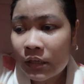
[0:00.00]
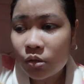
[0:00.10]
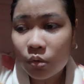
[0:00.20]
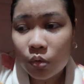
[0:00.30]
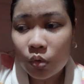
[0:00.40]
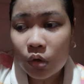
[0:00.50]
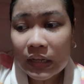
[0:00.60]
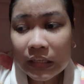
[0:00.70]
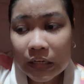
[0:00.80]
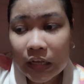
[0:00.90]
So,
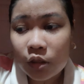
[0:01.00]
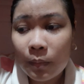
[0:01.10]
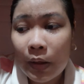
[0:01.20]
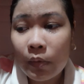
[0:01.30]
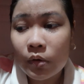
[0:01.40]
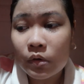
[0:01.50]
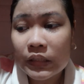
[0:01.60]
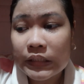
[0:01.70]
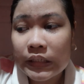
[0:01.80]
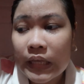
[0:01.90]
kanina tumawag
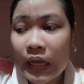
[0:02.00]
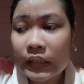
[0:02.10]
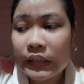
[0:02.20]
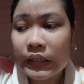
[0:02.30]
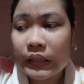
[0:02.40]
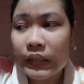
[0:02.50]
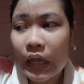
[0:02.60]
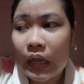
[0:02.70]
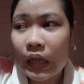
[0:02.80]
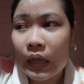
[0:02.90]
ulit si daddy
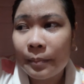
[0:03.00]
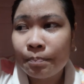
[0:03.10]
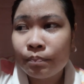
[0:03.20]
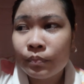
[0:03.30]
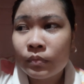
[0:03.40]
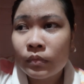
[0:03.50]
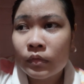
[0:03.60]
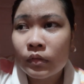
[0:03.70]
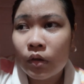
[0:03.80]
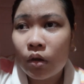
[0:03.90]
na
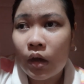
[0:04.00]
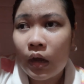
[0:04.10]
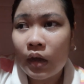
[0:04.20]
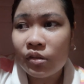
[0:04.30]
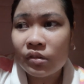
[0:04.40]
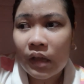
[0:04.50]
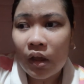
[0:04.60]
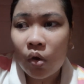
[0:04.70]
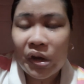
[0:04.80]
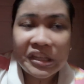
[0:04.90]
uh, yun nga,
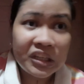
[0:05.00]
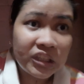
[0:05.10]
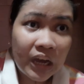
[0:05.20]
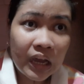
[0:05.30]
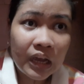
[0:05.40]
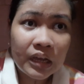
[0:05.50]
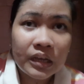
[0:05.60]
okay na siya,